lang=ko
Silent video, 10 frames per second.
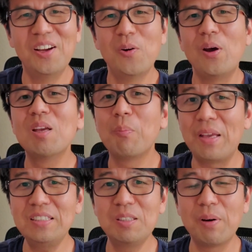왜냐면
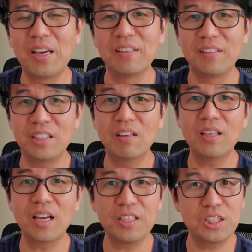베스트바이는 리턴
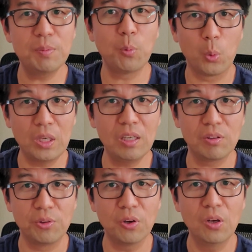기간이
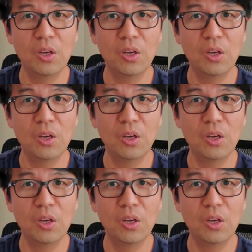15일이거든요